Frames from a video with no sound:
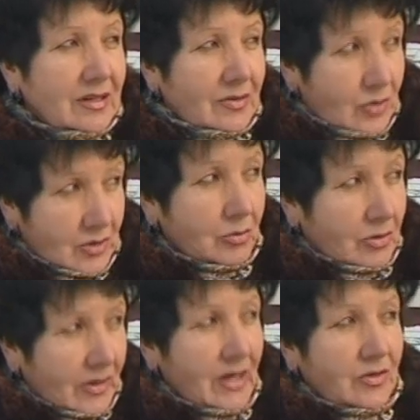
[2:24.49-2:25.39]
Вот
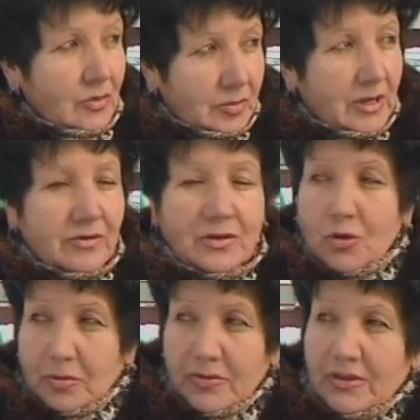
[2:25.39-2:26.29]
буквально вот первый
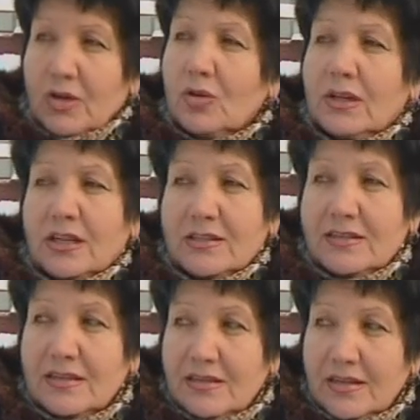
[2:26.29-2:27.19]
дом и второй наши
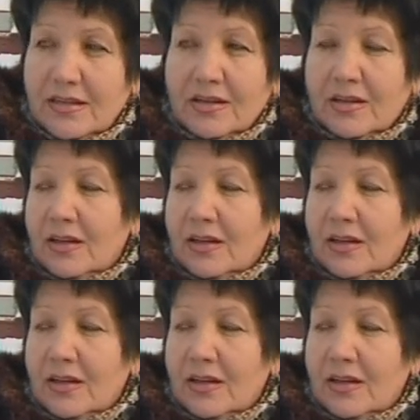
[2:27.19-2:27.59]
соседи.